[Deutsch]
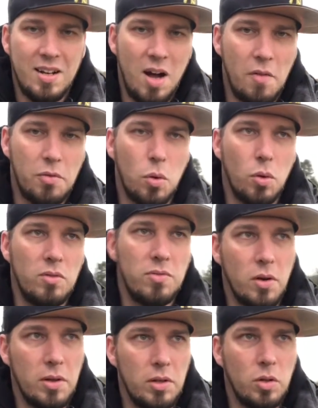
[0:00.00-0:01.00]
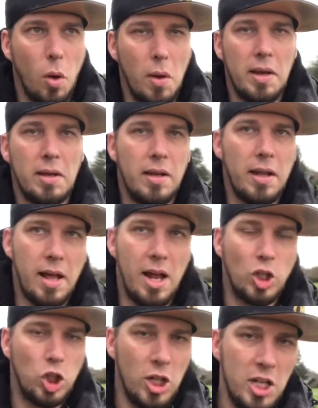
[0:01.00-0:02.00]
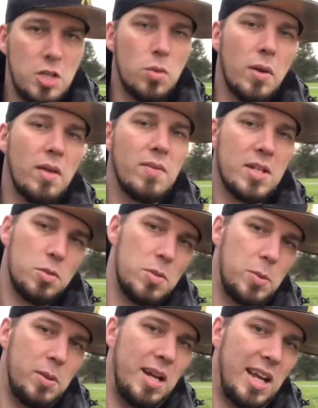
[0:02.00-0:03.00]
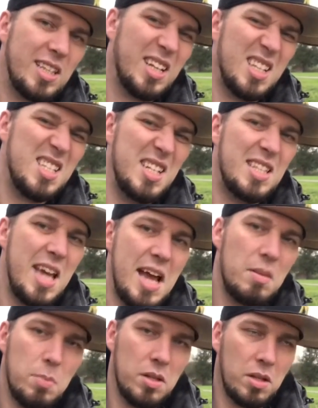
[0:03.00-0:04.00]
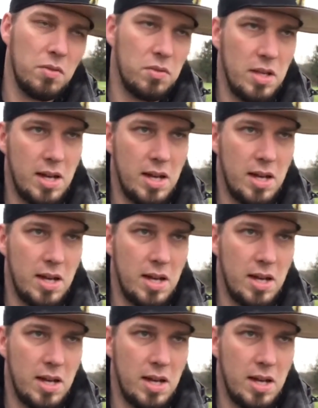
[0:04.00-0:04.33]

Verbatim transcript: aufgrund von neuen äh, Erschließungen, was zum Beispiel Elektrizität betrifft.